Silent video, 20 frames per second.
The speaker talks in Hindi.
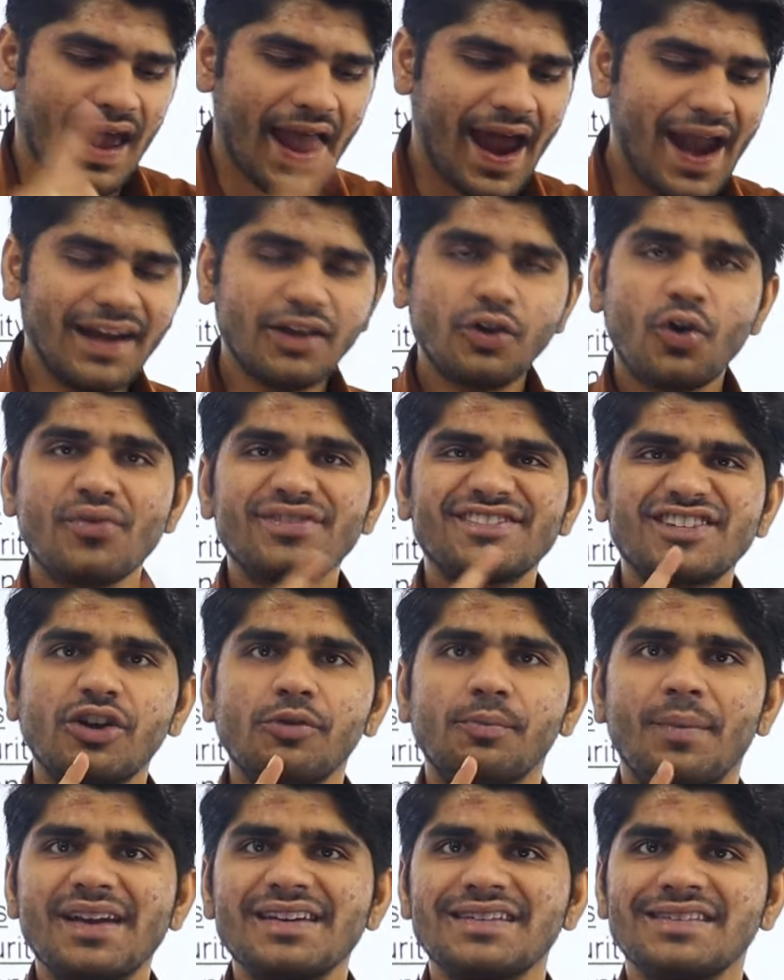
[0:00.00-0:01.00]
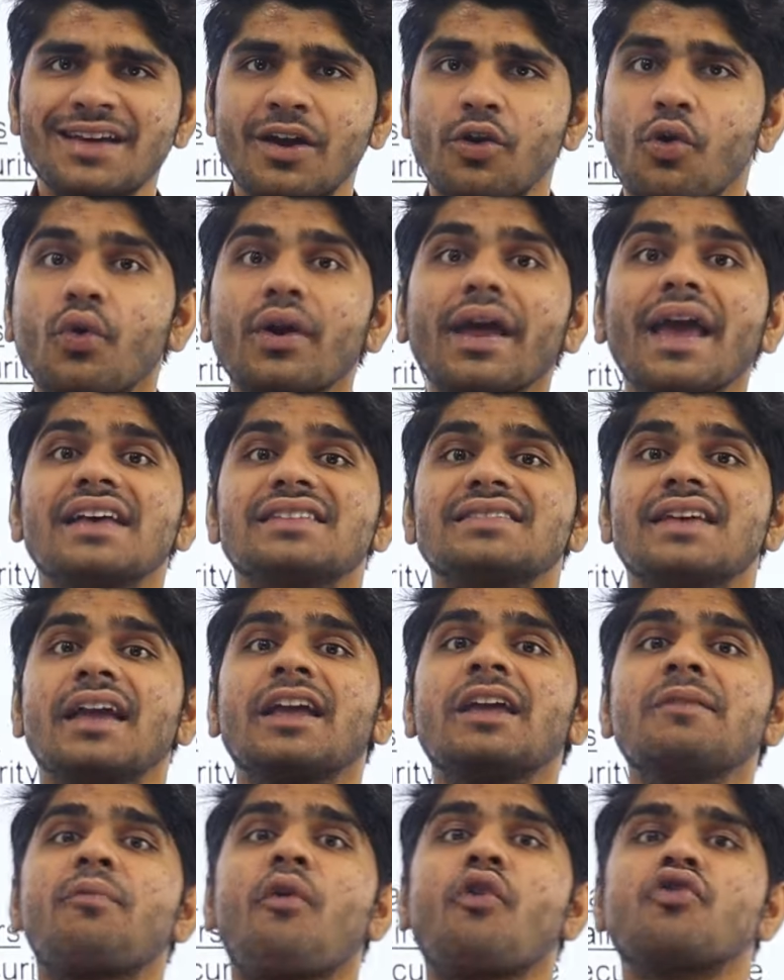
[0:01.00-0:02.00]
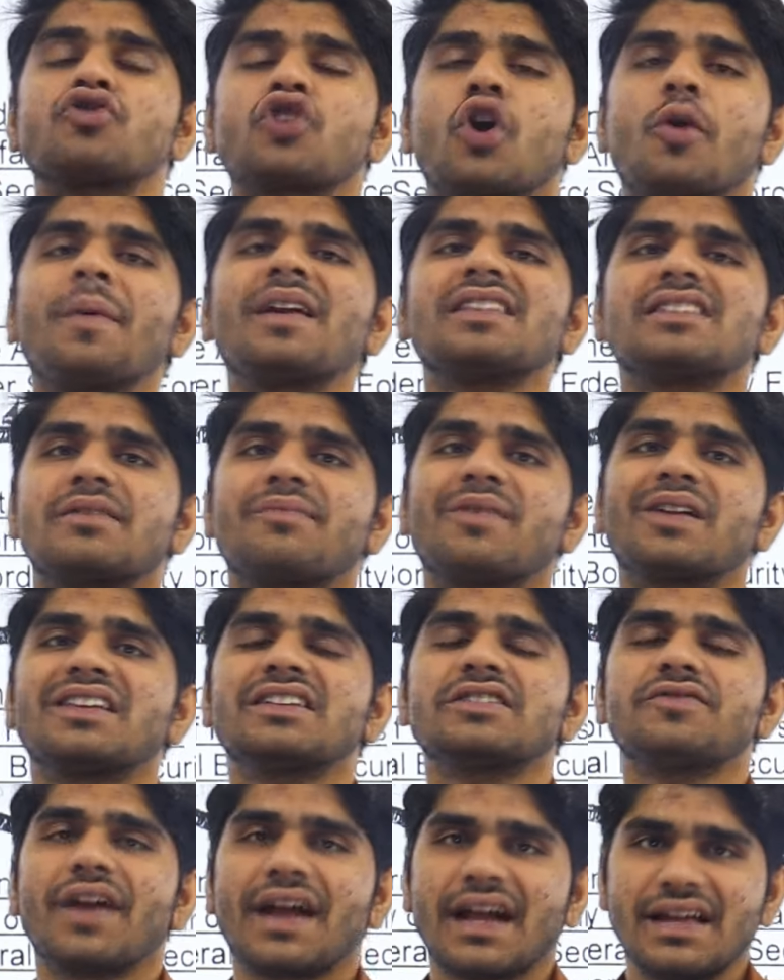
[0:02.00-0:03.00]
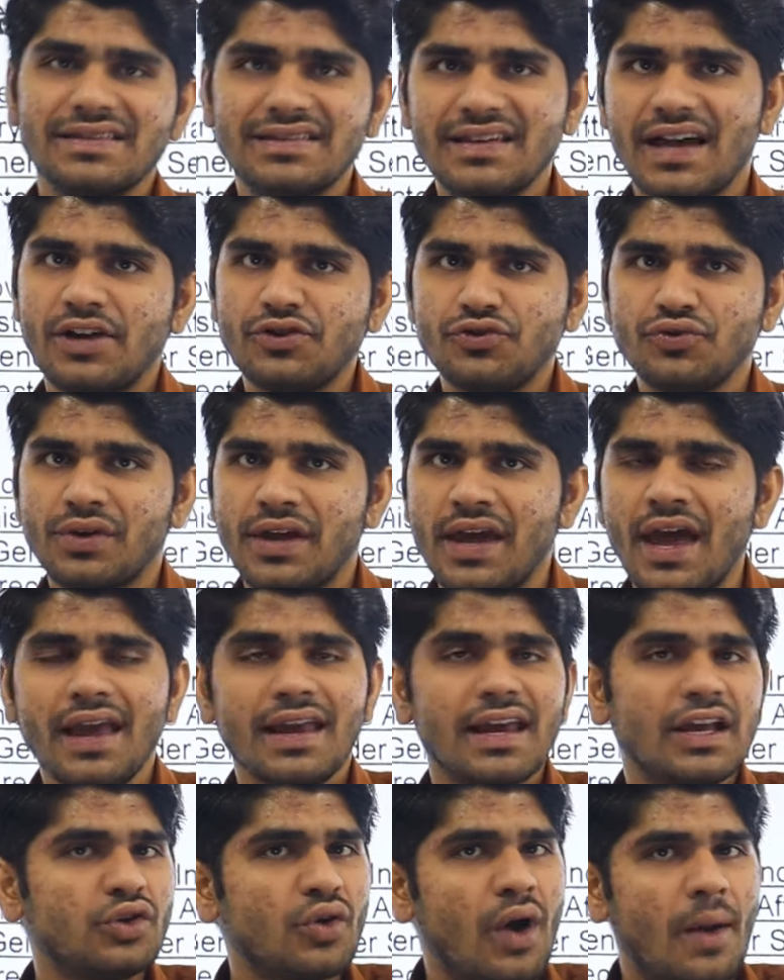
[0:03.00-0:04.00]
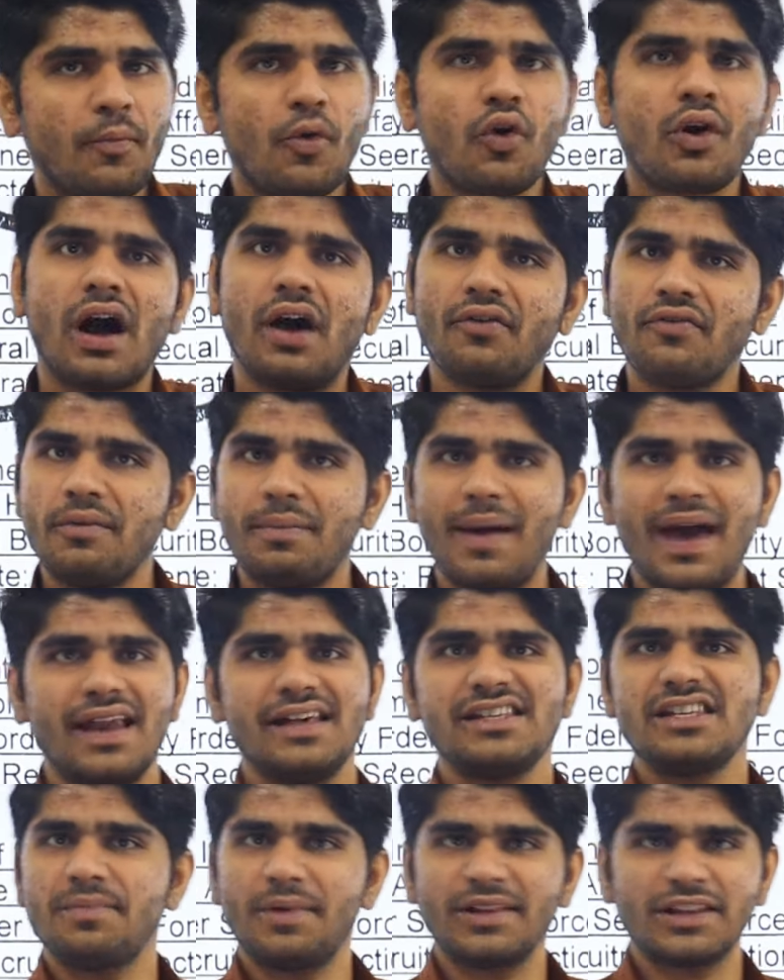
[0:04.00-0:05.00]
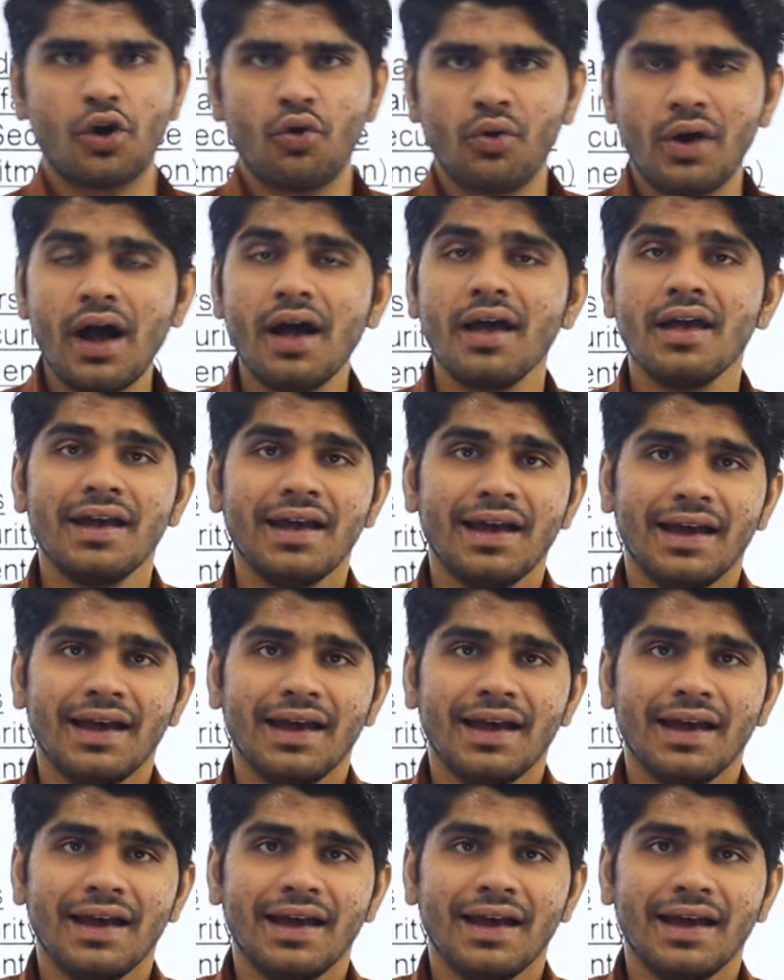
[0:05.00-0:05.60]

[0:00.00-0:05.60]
हेड कांस्टेबल मिनिस्टर और एएसआई की पोस्ट के ऊपर जबरदस्त वैकेंसी आ चुकी है ये तो आपको काफी पहले से पता होगा